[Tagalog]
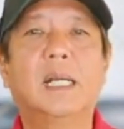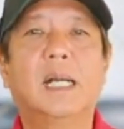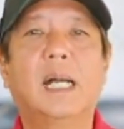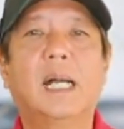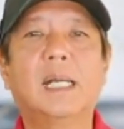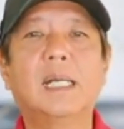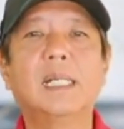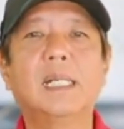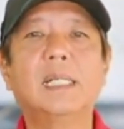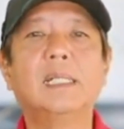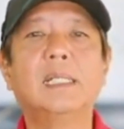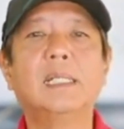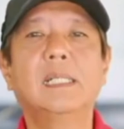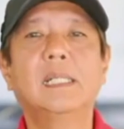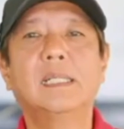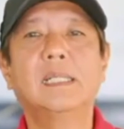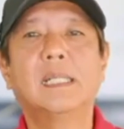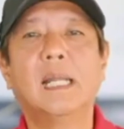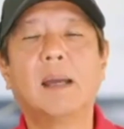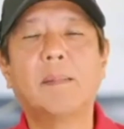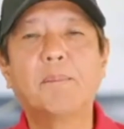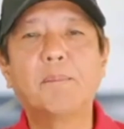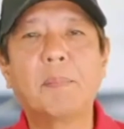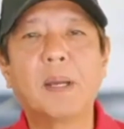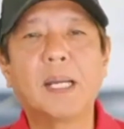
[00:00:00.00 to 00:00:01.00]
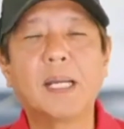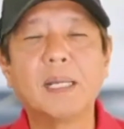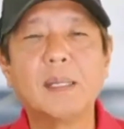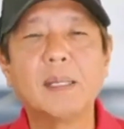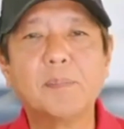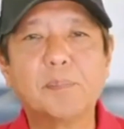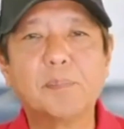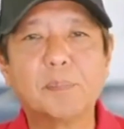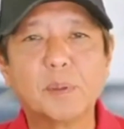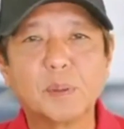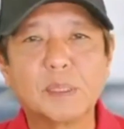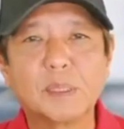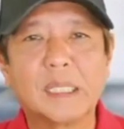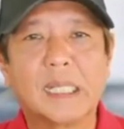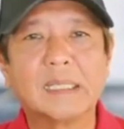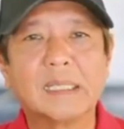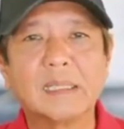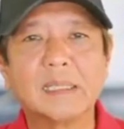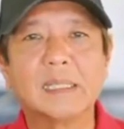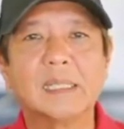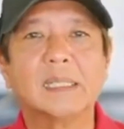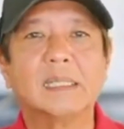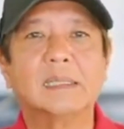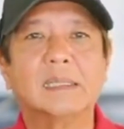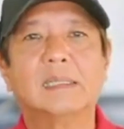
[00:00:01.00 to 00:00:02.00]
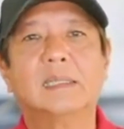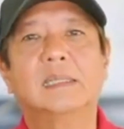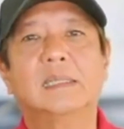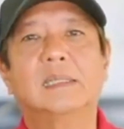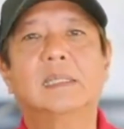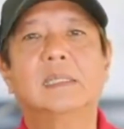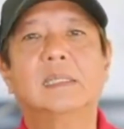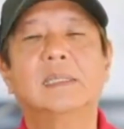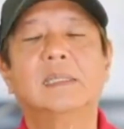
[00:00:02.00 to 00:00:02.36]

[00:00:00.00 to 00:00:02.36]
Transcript: ay napaka-importante